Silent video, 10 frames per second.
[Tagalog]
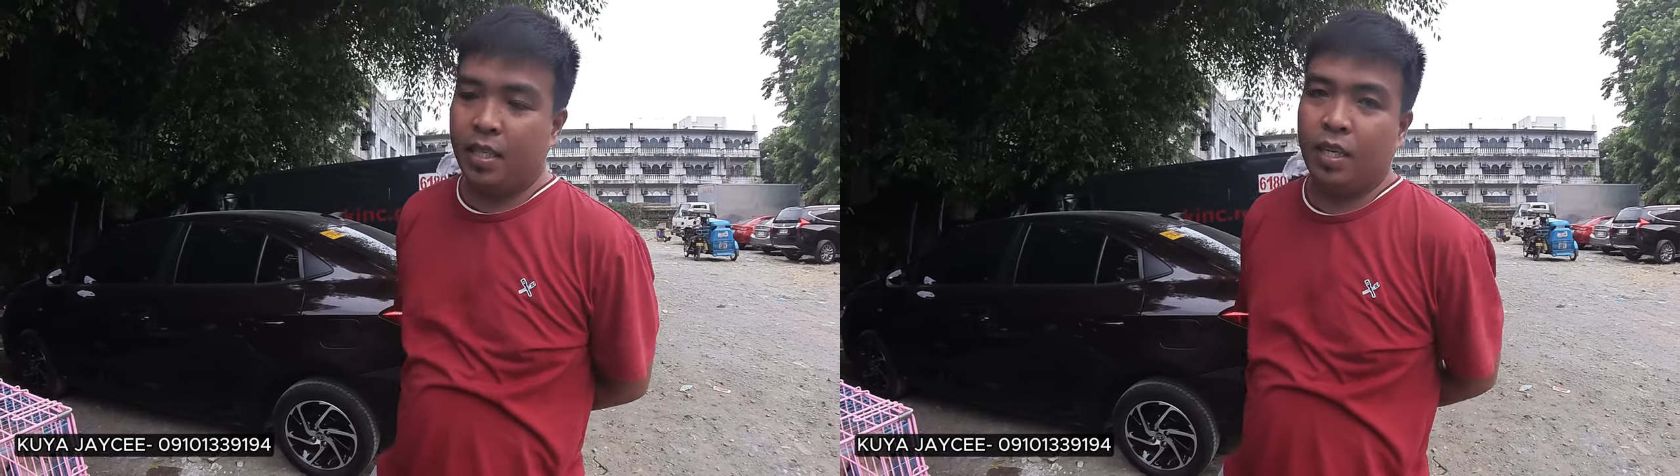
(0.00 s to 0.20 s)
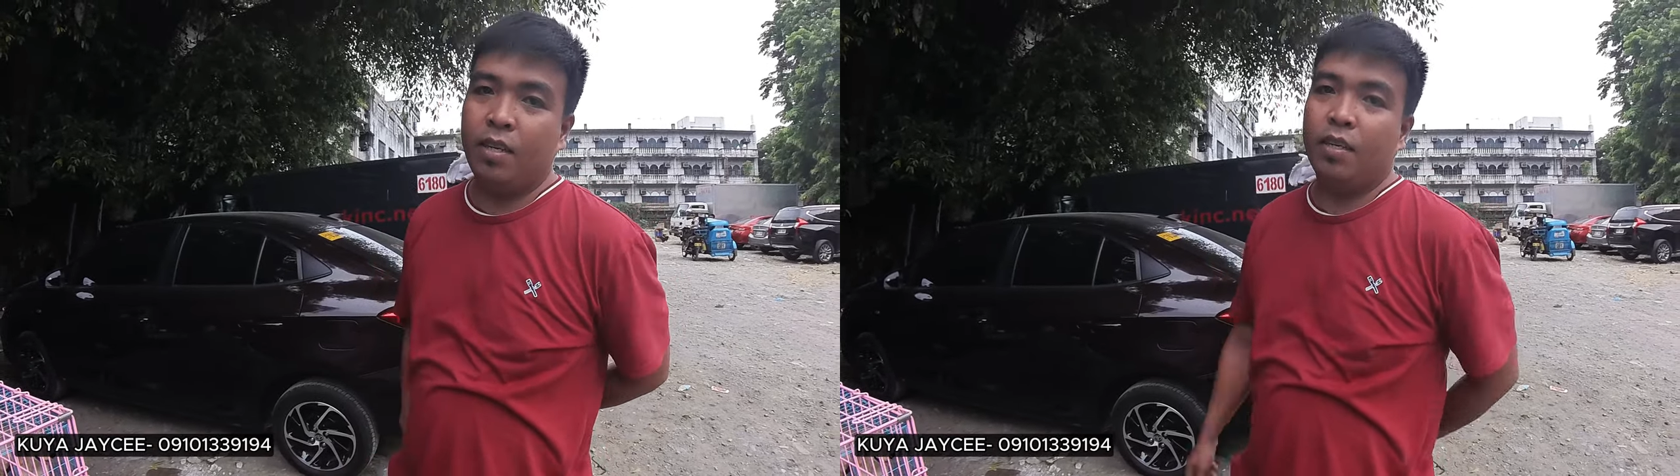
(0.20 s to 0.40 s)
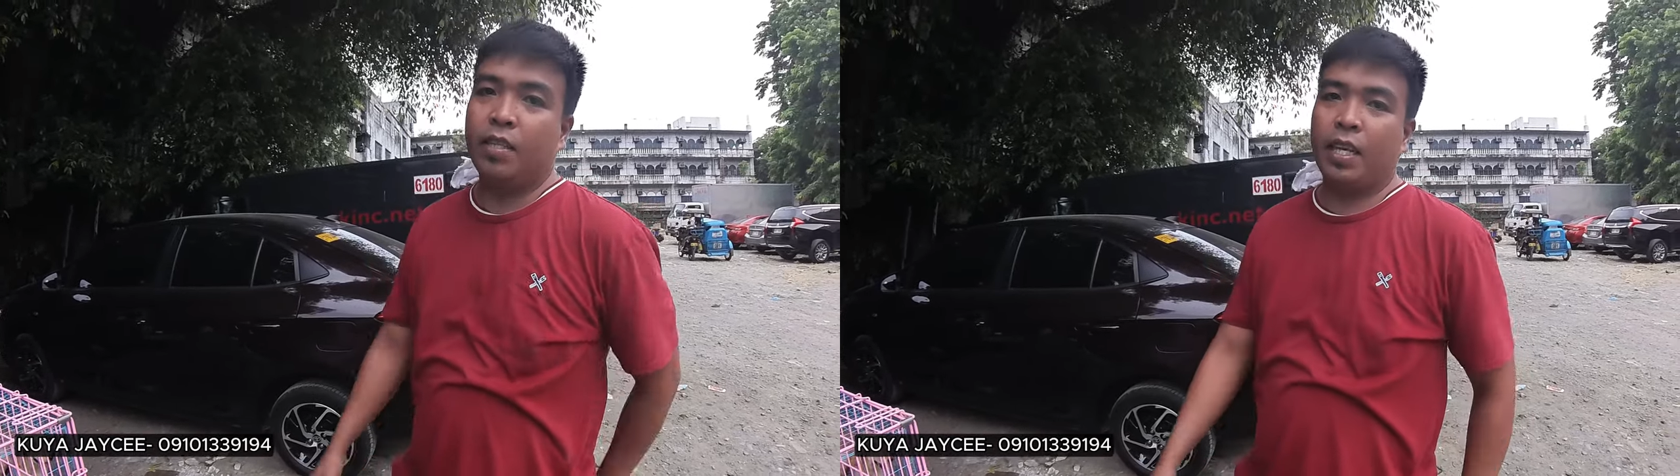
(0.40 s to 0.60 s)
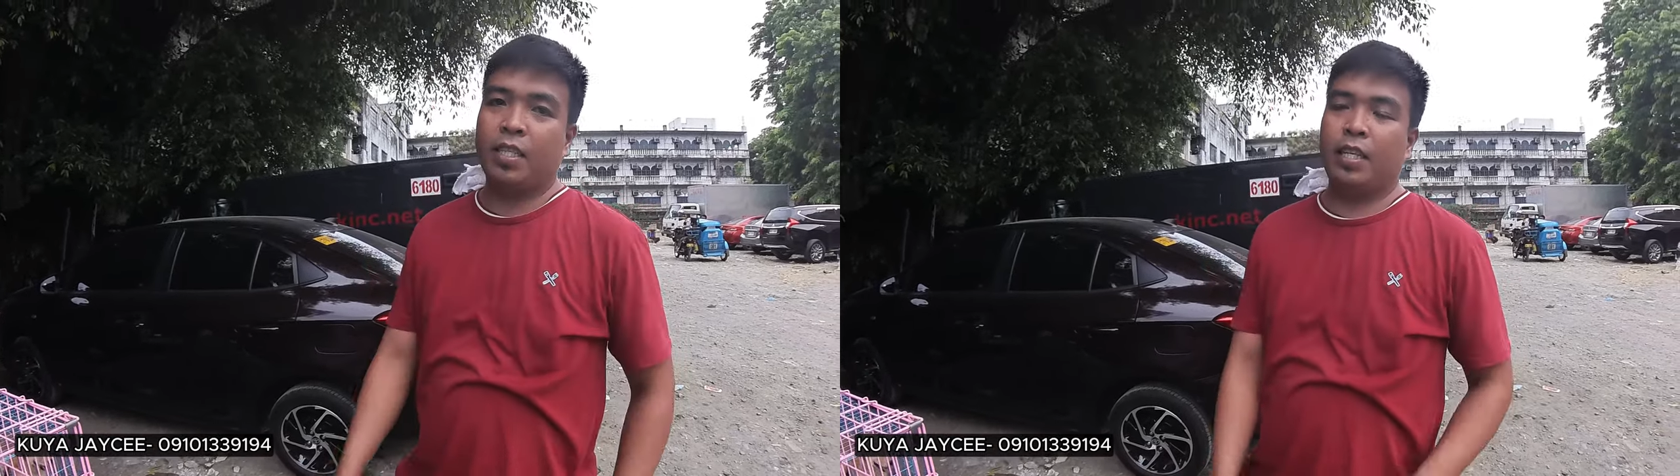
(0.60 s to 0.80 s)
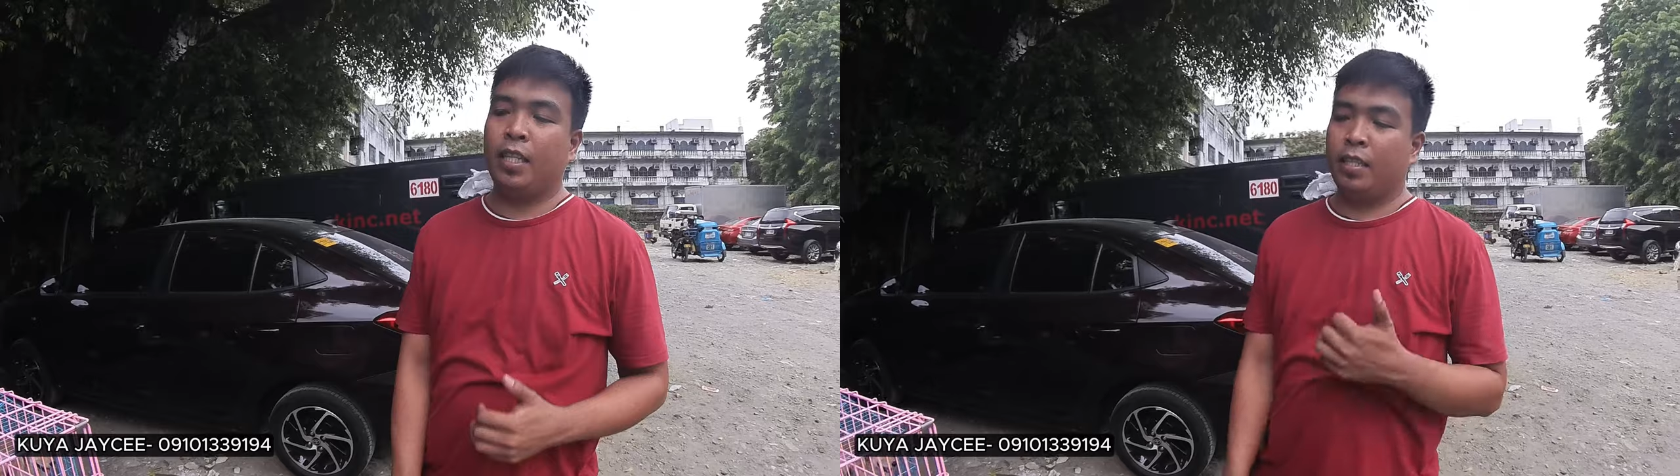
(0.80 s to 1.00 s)
JC, oh, ah,
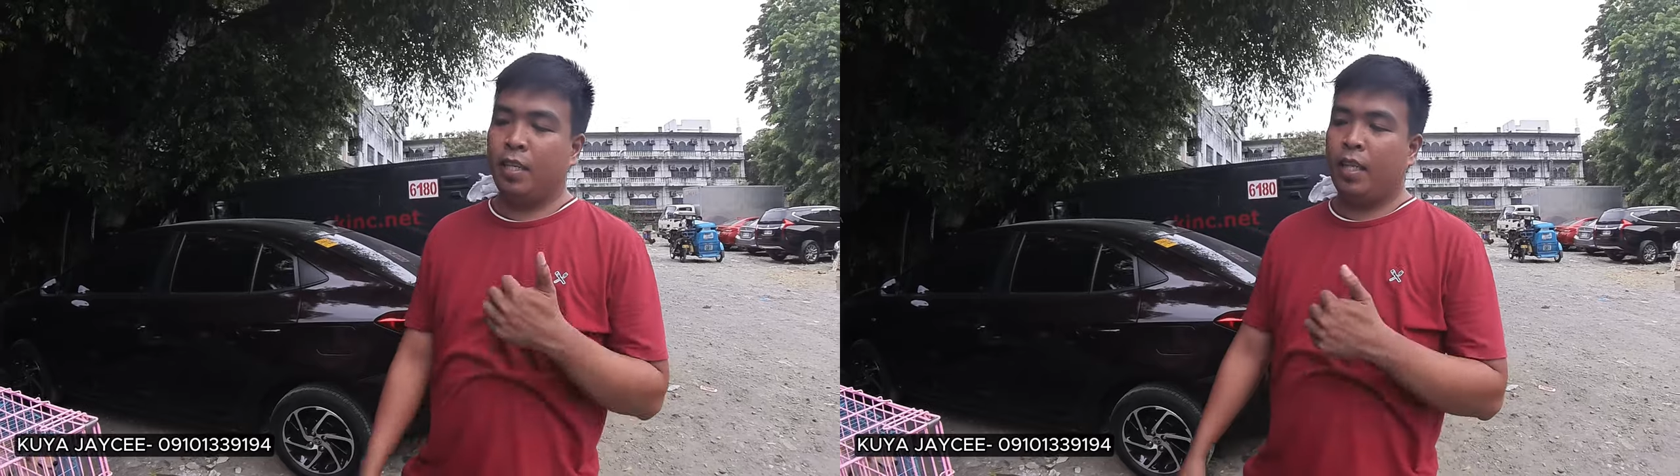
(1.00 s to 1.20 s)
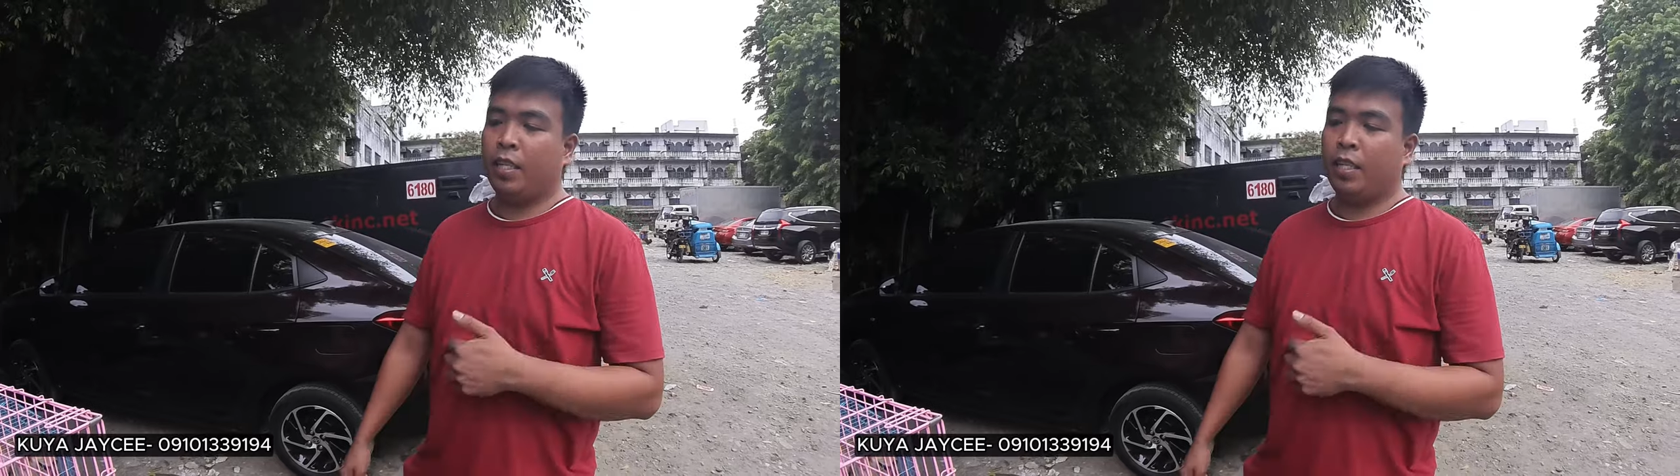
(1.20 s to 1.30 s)
text, text,